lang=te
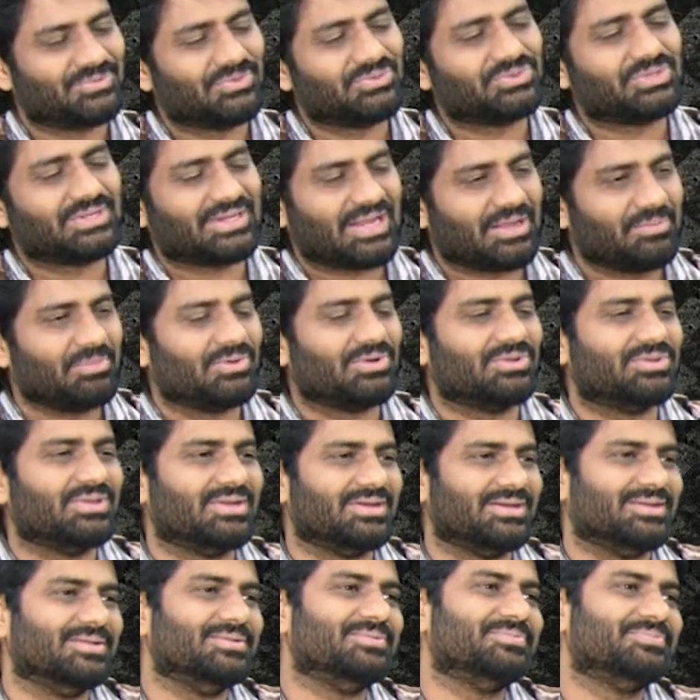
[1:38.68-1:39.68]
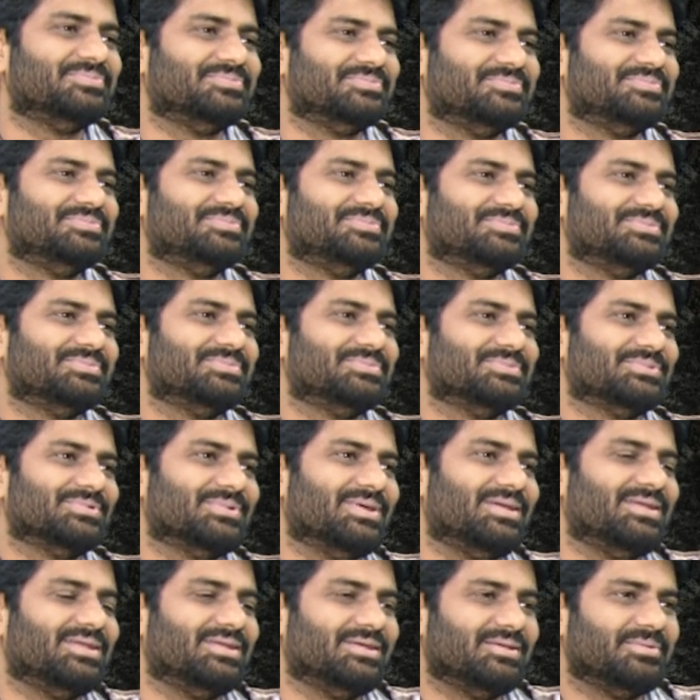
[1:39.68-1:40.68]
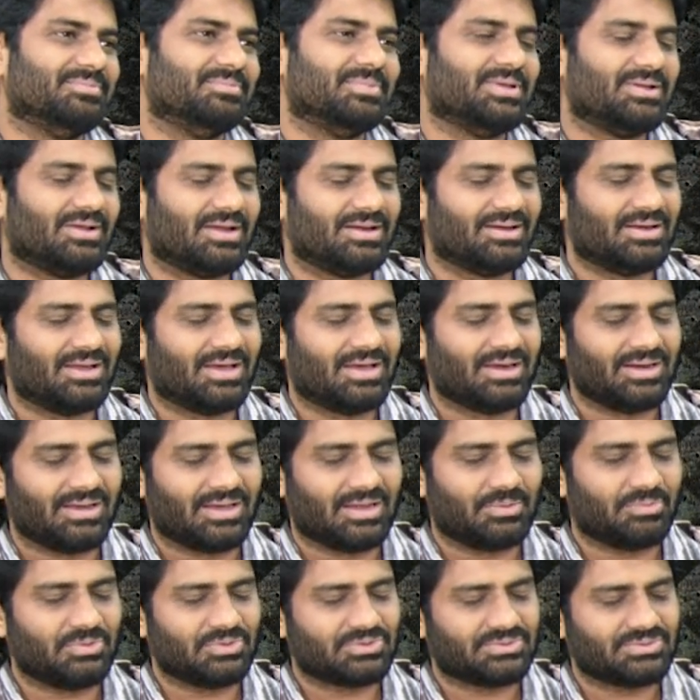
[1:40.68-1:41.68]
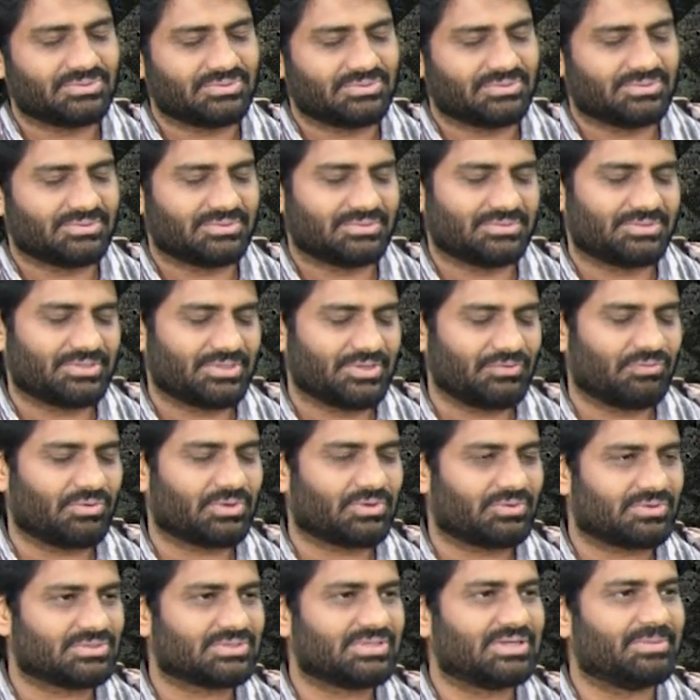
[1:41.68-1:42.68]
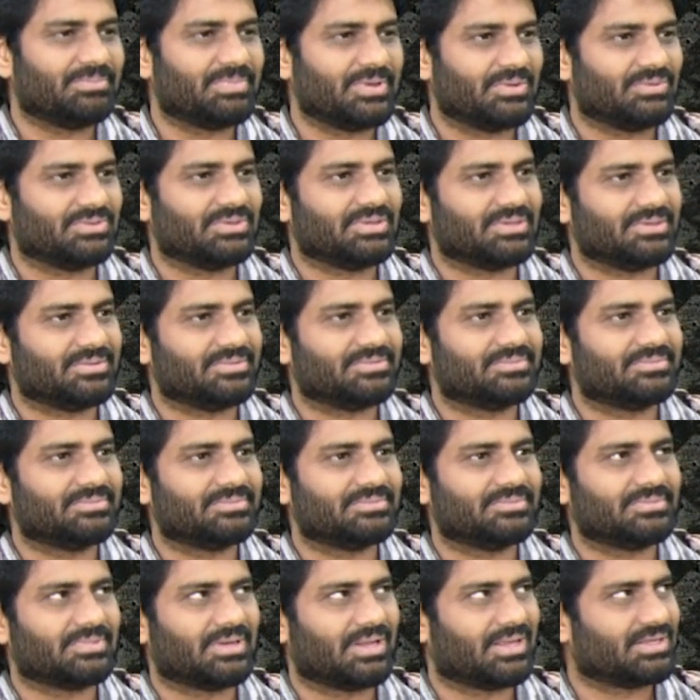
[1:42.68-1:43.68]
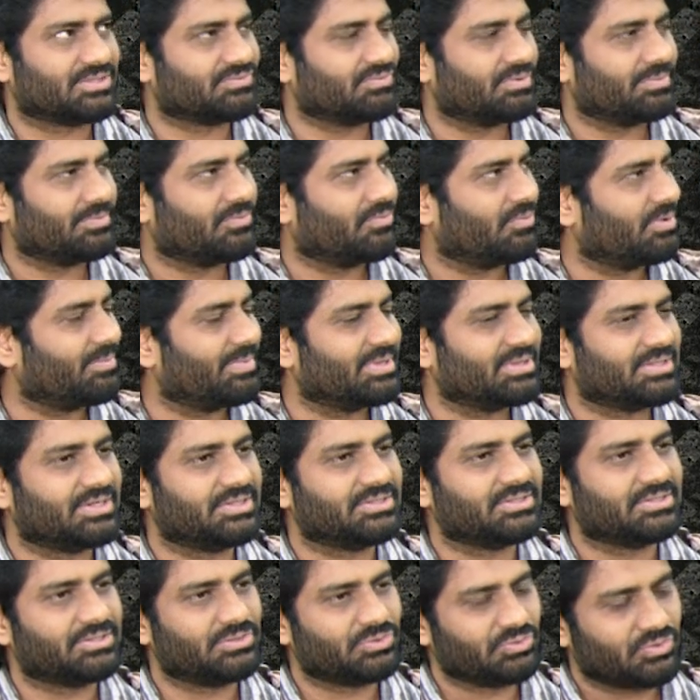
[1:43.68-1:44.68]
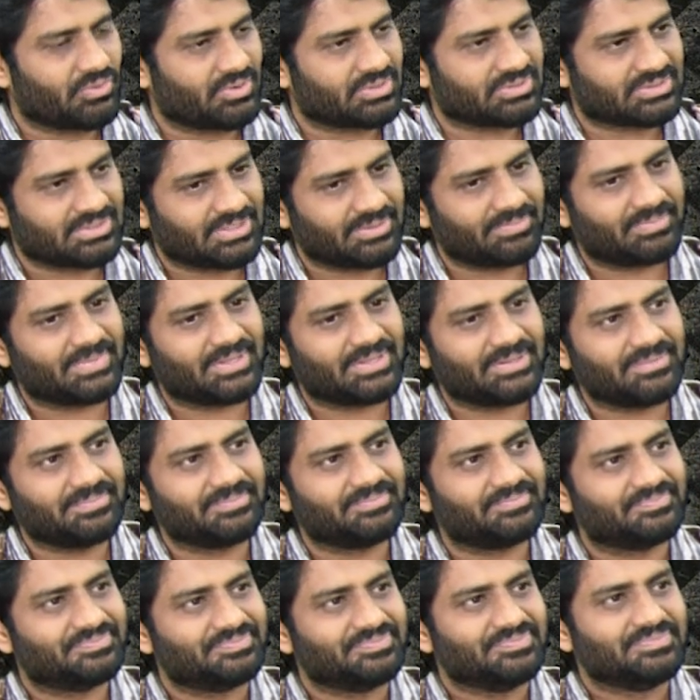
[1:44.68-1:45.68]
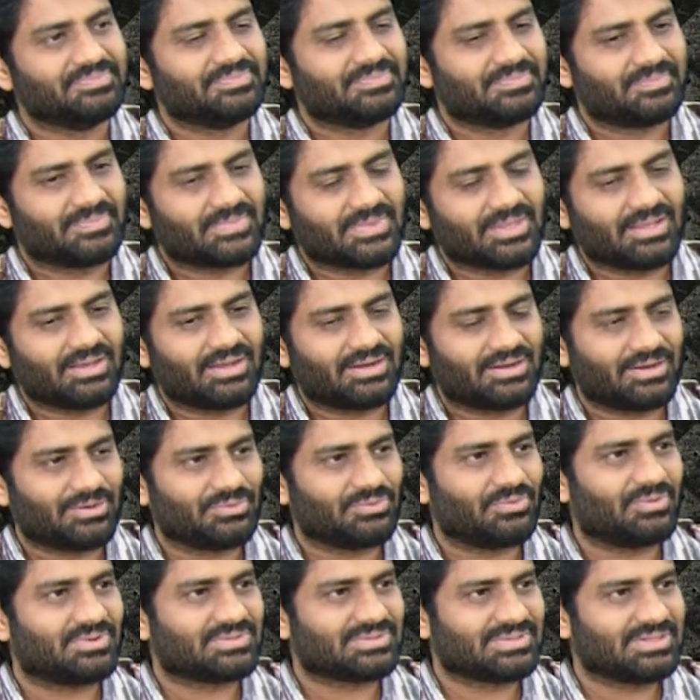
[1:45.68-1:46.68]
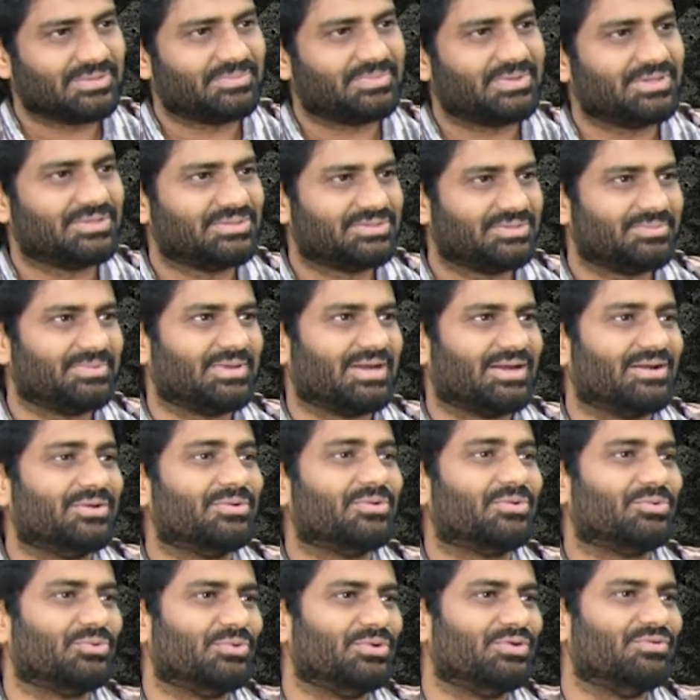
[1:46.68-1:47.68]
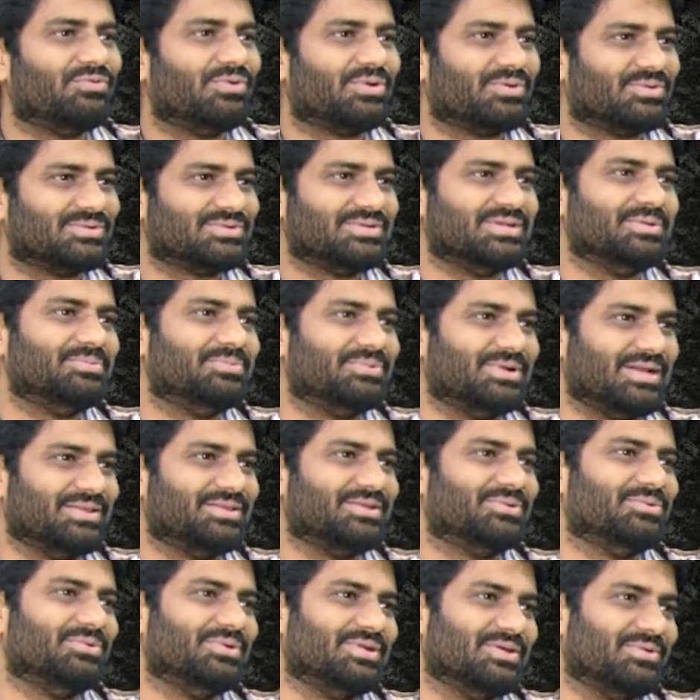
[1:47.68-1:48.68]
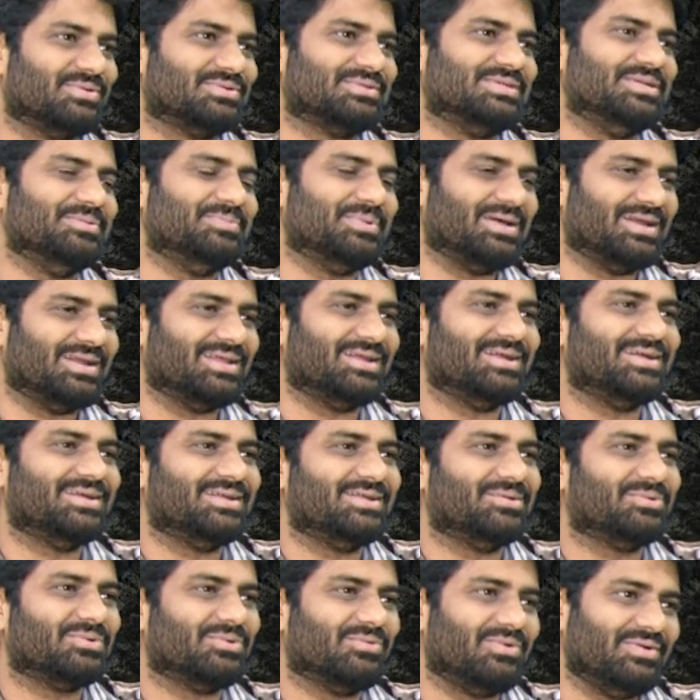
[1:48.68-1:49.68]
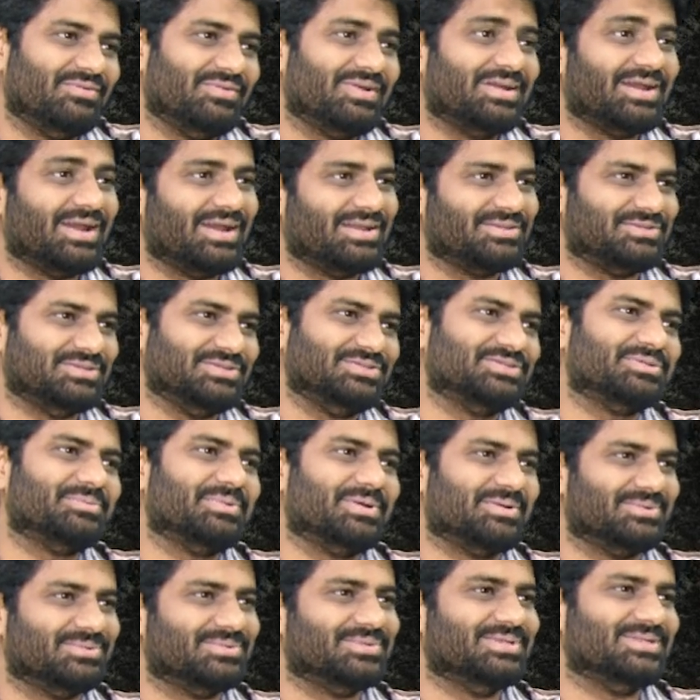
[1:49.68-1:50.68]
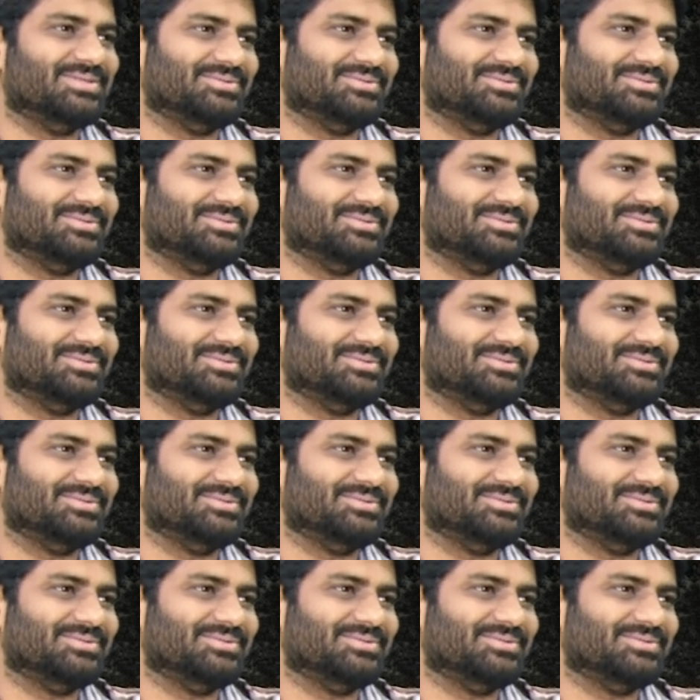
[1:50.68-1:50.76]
కొంత టైం ఉంటుందండి అంటే మేము ఆల్మోస్ట్ త్రీ ఫోర్ అవర్స్ స్లీపే ఉంది లాస్ట్ వన్ వన్ మంత్ నుంచి అయితే టూ అవర్స్ స్లీపే అంటే టూ అవర్స్ స్లీప్ నుంచి మీరు అంటే ఒక ట్వంటీ ఫోర్ అవర్స్ స్లీప్ లేదా ట్వంటీ అవర్స్ స్లీప్ వెళ్ళాలంటే ఒక వన్ వీక్ టెన్ డేస్ ఈజీ పడుతుంది